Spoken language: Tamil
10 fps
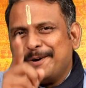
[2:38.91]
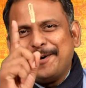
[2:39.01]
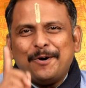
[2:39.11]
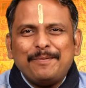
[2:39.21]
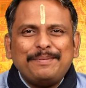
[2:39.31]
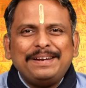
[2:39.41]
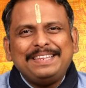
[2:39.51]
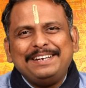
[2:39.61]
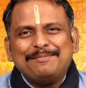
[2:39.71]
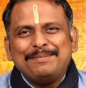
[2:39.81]
கோபப்பட்டு
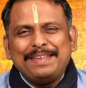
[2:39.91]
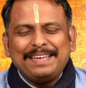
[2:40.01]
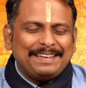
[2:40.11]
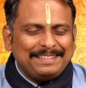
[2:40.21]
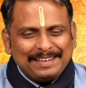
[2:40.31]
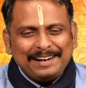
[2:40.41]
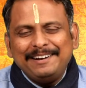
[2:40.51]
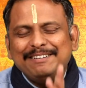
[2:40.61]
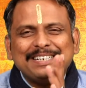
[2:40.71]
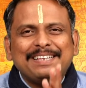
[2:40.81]
திட்ட போகிறீங்க இந்த
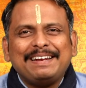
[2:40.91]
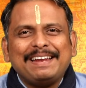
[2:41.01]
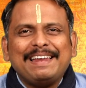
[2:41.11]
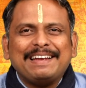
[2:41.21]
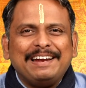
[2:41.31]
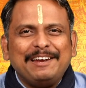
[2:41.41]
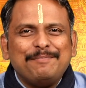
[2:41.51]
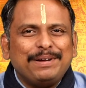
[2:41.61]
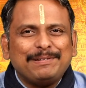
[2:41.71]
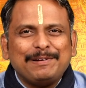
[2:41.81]
ரெண்டு விஷயத்த என்னால்
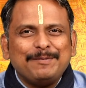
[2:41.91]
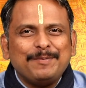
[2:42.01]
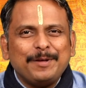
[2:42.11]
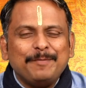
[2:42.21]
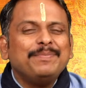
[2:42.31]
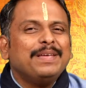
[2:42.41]
கண்டிப்பாக சொல்ல முடியும்